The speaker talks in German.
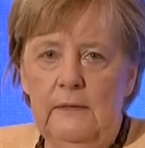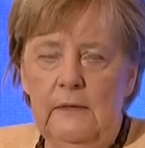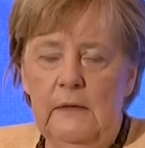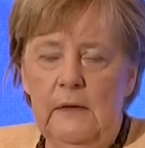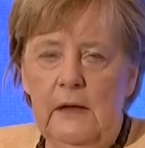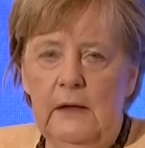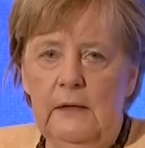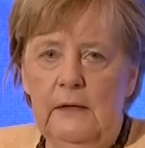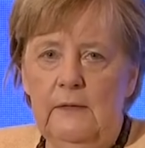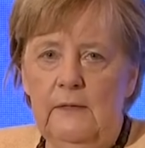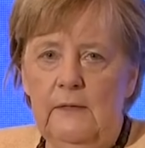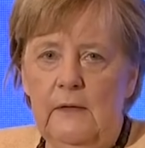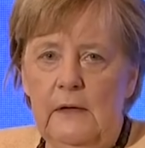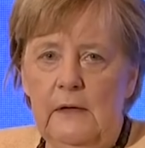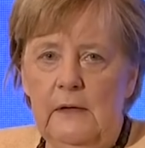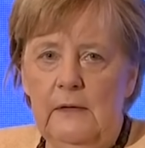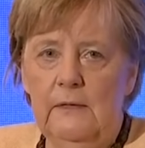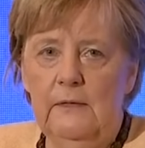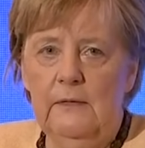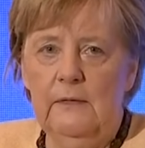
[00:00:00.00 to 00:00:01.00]
die Sicherheit
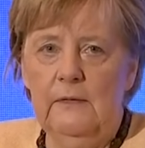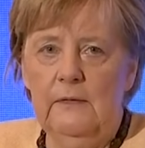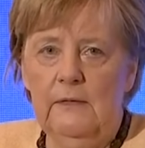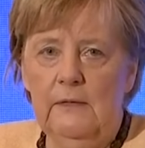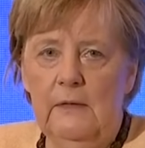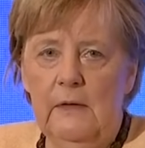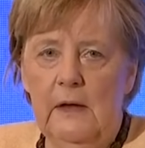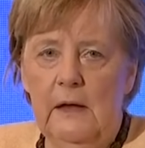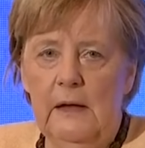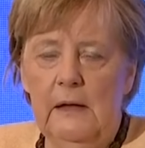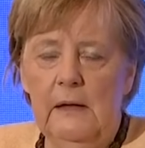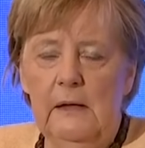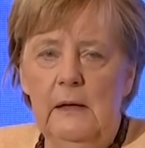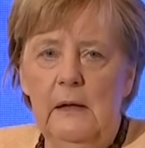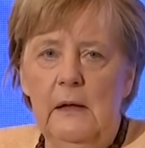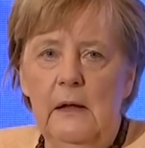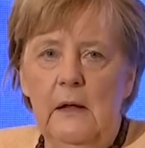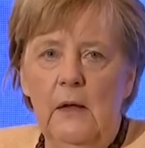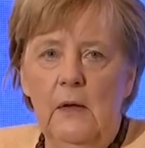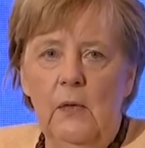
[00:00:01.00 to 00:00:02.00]
Israels ist Teil